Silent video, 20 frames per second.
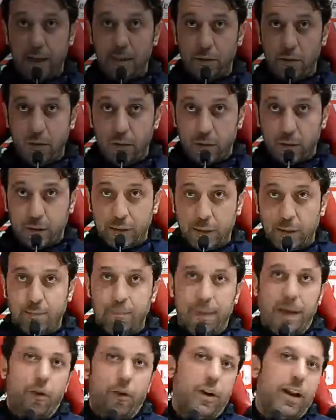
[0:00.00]
scorsa,
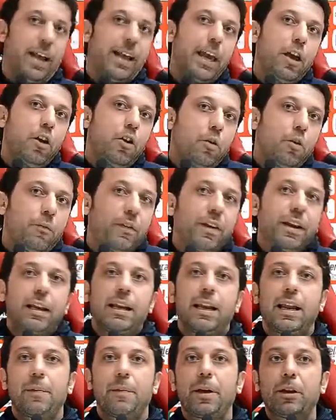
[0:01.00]
ma non è che io fino
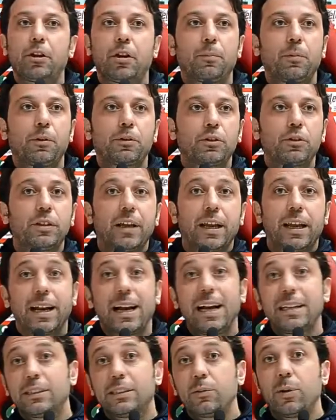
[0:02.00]
all'allenamento posso dire
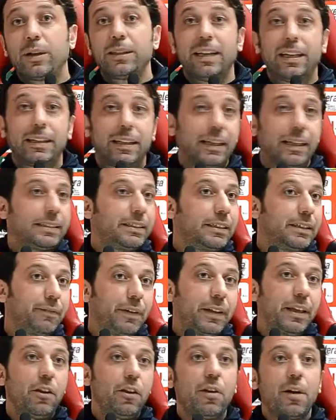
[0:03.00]
ragazzi guardate che
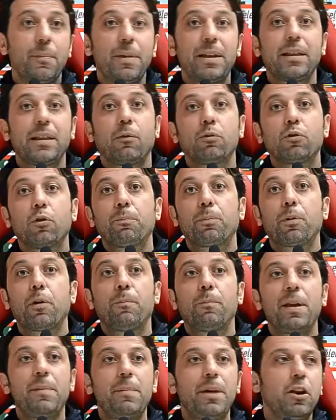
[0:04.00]
Federico Amenta ha avuto un
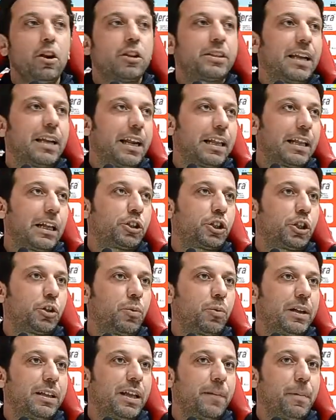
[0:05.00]
problemino, si è allenato al
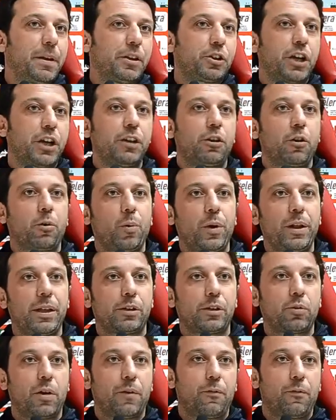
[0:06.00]
50% quindi sulla